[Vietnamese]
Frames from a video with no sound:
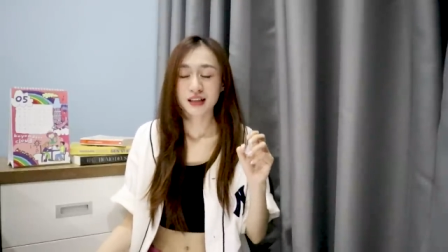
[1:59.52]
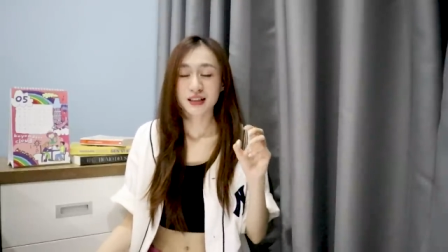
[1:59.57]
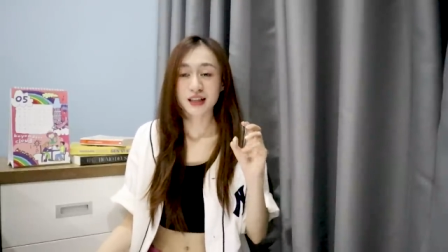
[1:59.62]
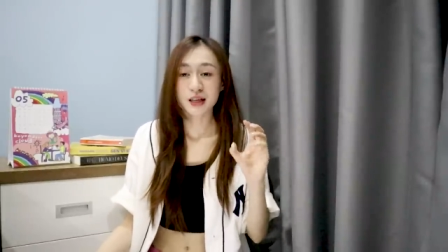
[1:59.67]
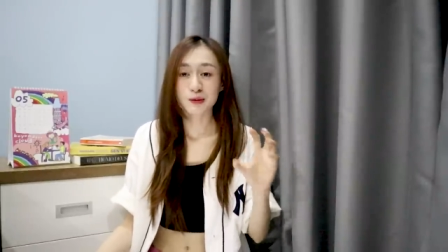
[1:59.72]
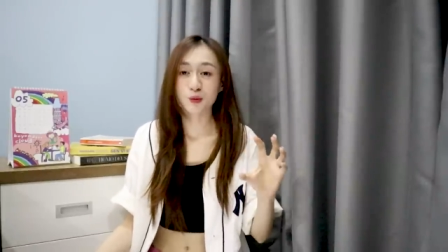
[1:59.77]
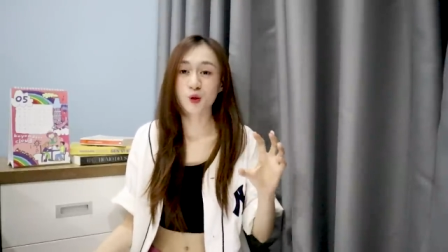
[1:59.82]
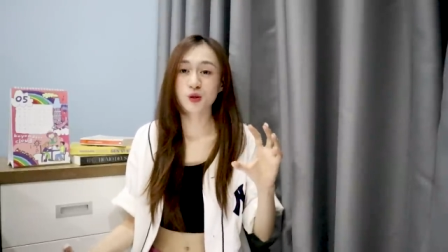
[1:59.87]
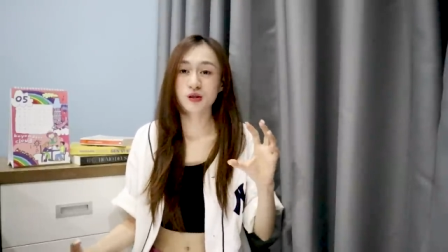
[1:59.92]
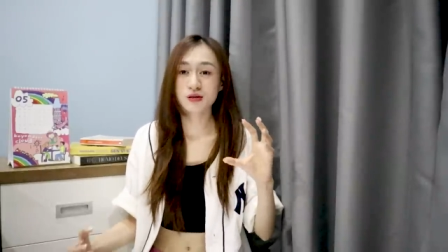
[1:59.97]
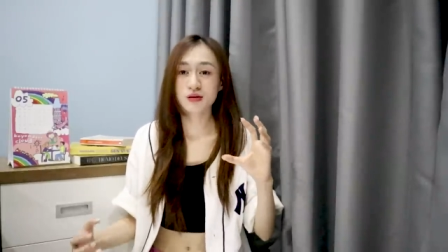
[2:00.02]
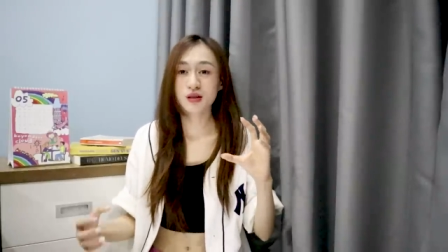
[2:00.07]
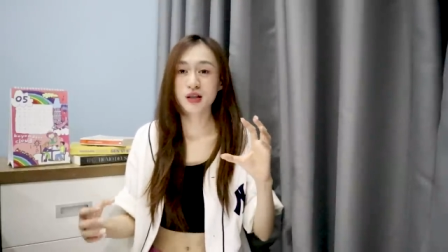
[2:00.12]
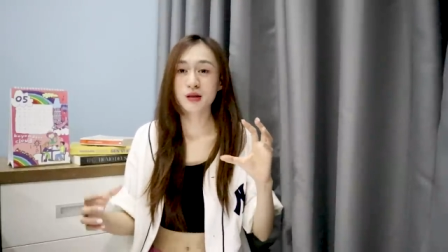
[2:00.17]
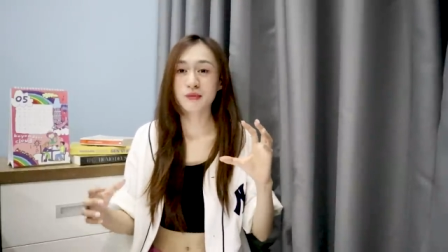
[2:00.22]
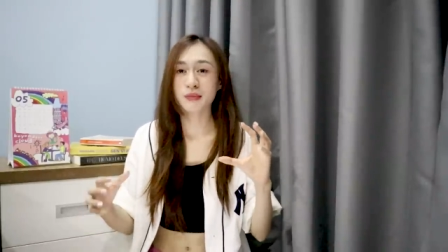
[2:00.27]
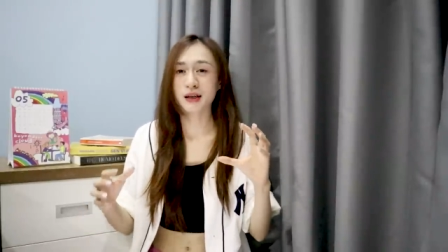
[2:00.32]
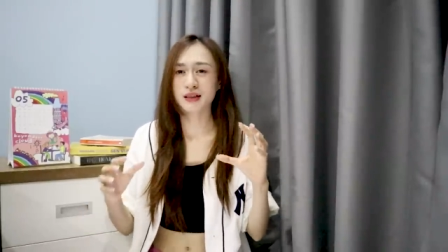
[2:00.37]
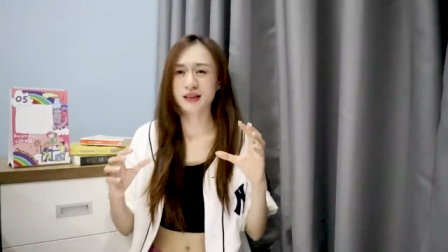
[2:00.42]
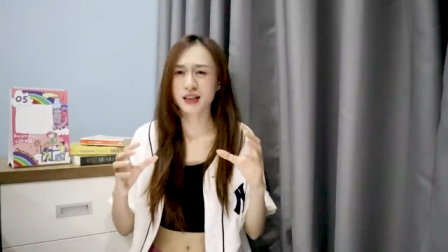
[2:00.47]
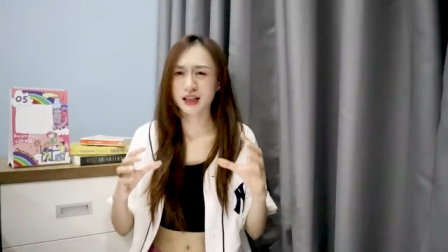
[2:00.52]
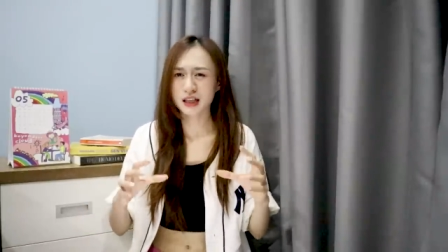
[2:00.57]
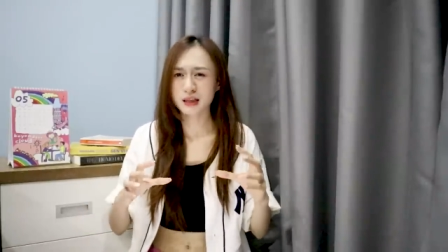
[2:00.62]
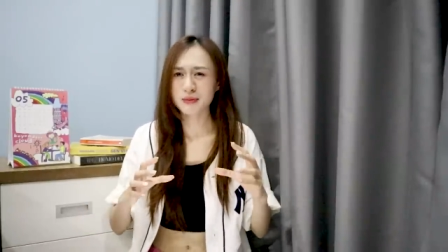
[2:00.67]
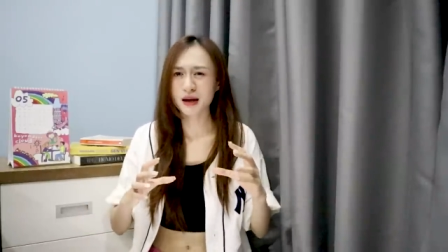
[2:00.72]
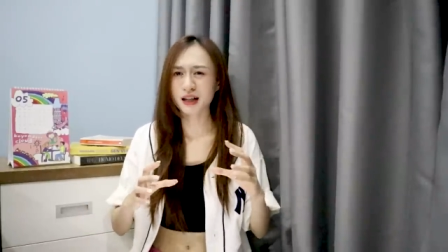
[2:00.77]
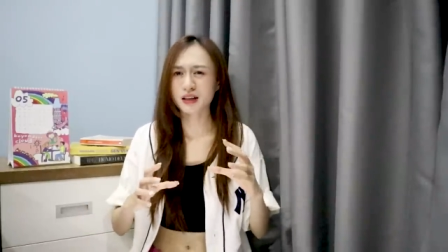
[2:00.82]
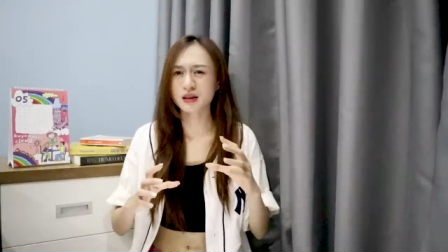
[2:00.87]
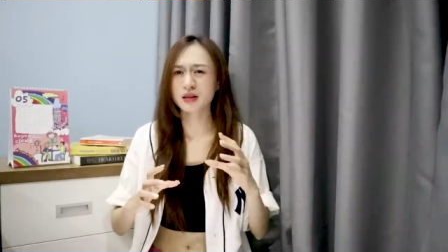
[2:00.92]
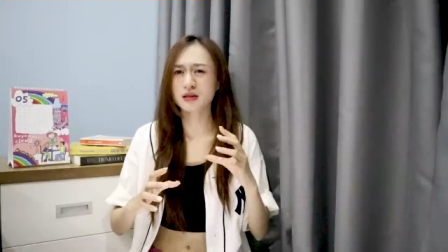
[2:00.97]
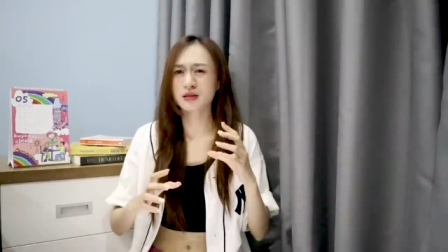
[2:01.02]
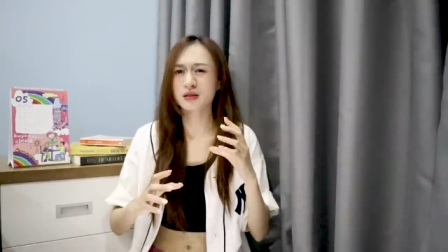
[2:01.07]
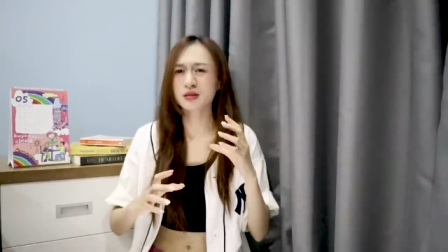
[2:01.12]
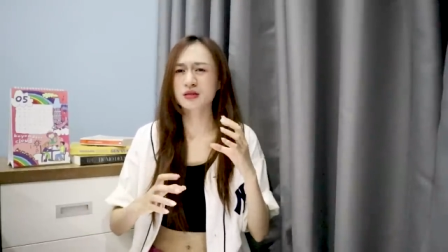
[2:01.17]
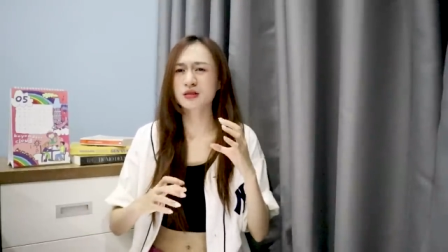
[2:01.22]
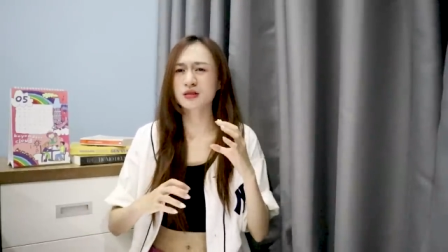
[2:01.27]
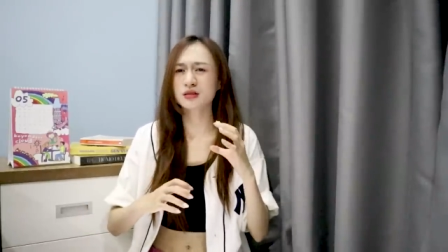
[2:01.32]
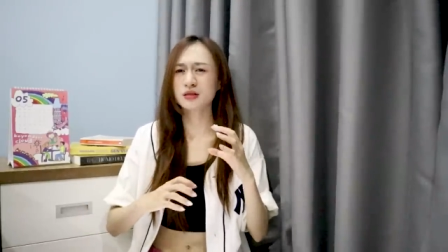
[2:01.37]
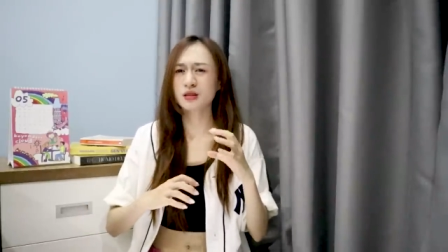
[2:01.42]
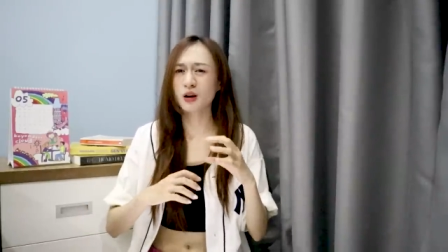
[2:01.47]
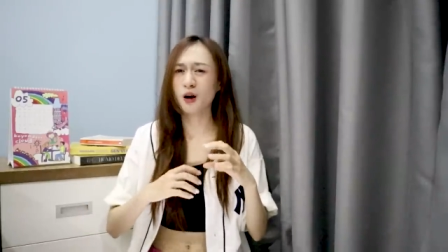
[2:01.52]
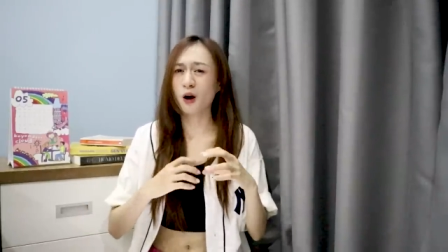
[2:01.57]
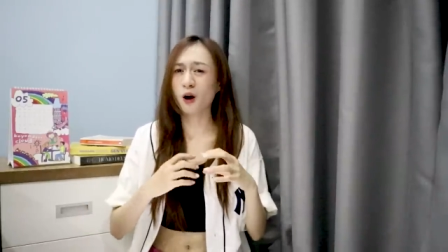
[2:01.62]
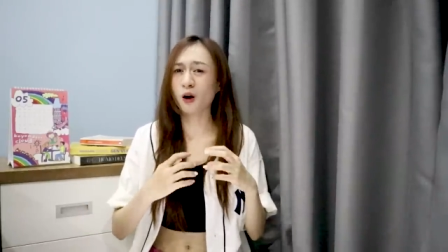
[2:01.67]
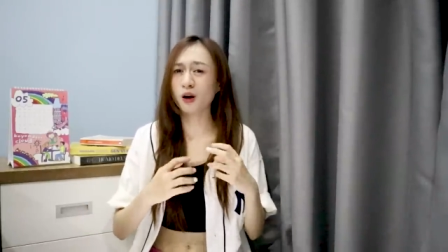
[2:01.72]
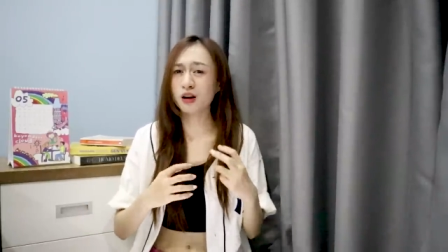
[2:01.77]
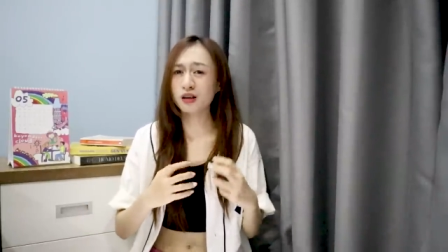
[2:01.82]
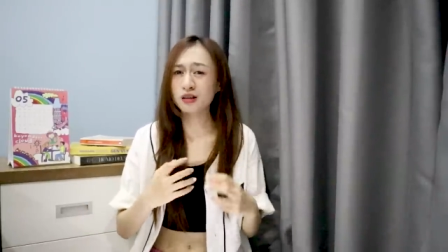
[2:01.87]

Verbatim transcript: để một người mà thấy bạn thực sự khó